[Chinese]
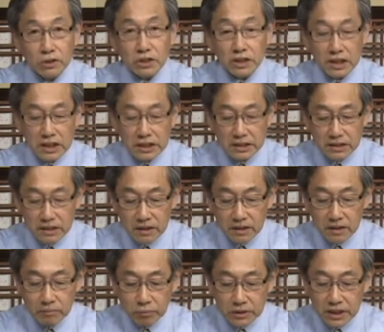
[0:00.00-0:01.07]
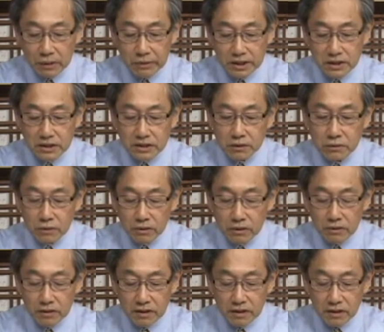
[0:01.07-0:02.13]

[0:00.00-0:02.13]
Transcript: 着的人不再为自己活。